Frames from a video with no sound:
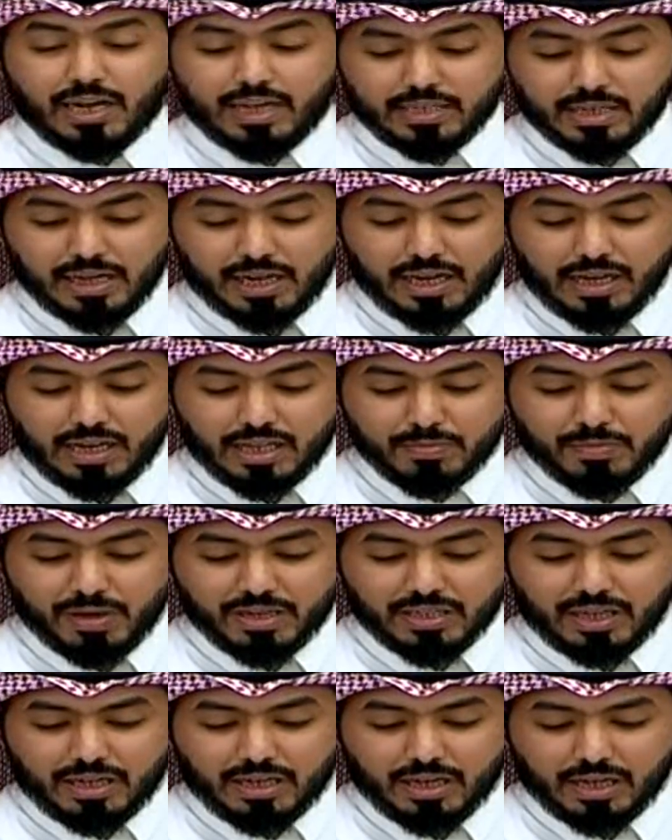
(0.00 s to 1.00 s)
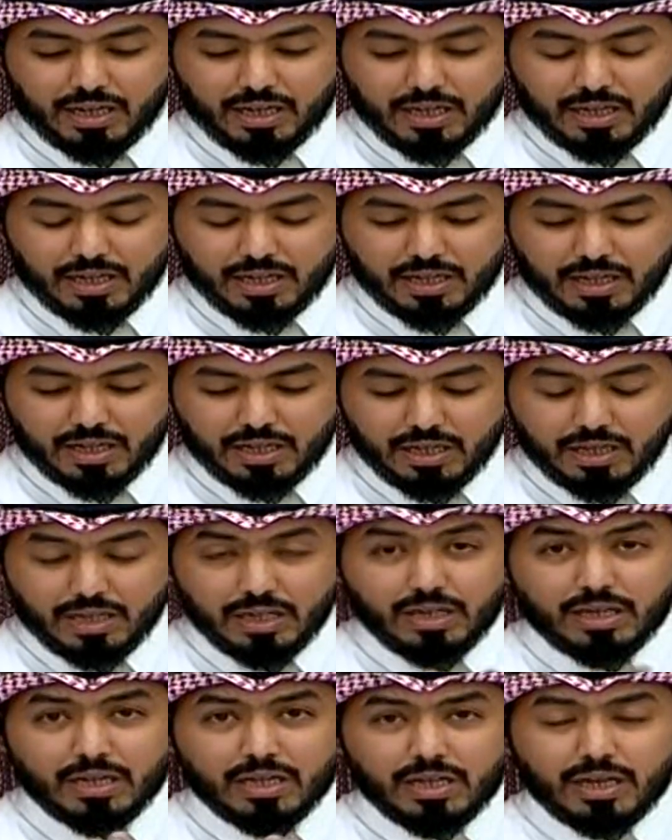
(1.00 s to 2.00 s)
يا خالد مقطعنا
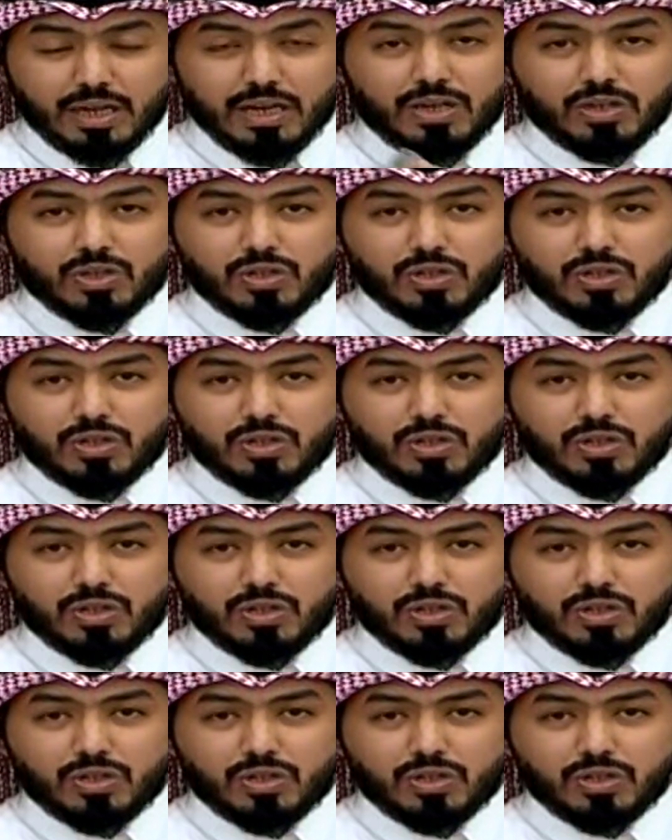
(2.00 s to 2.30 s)
يلا نشوف